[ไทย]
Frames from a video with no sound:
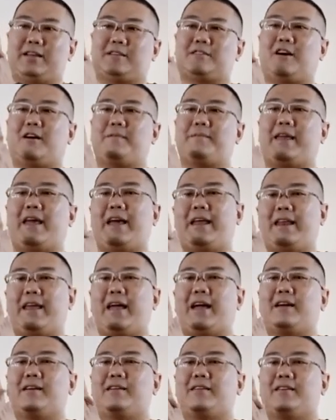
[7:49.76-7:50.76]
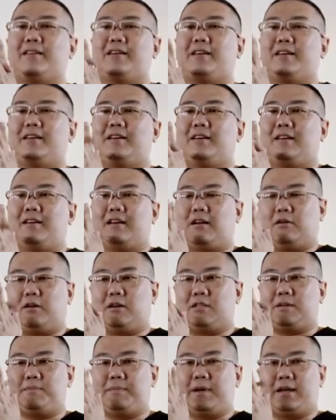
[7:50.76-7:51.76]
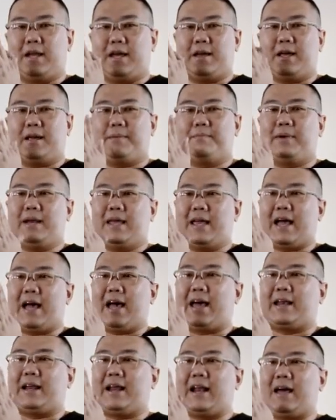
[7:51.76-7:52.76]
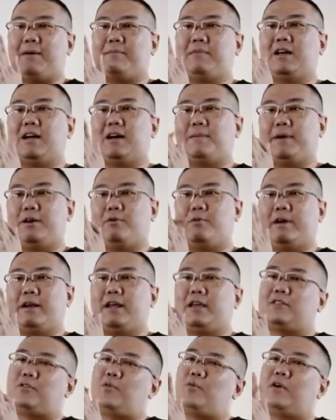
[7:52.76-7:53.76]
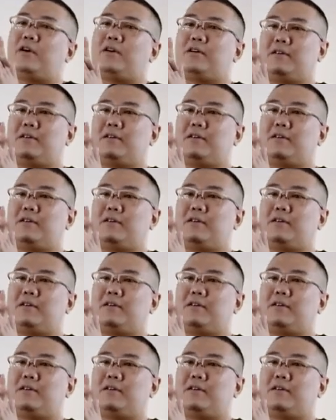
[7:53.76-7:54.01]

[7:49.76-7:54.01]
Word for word: ซ้อมแค่เนี้ย เราก็จะเหมือนได้บริหารกล้ามเนื้อไปด้วยในตัว